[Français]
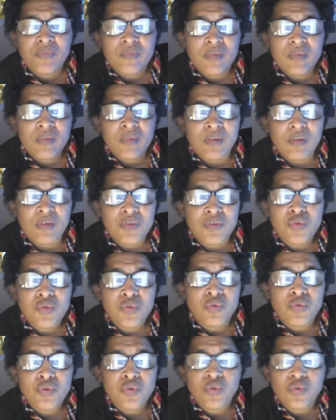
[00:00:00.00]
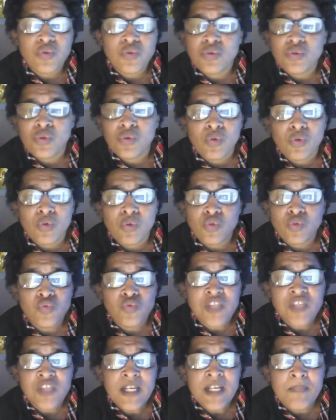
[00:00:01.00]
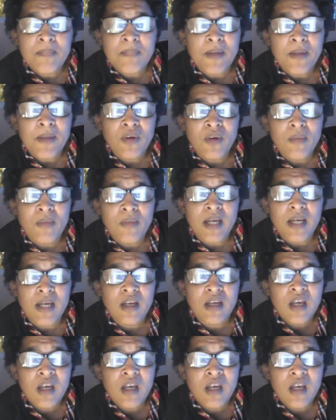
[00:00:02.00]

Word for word: euh, ceux, de, de Dieu, que tout ça n'est pas normal.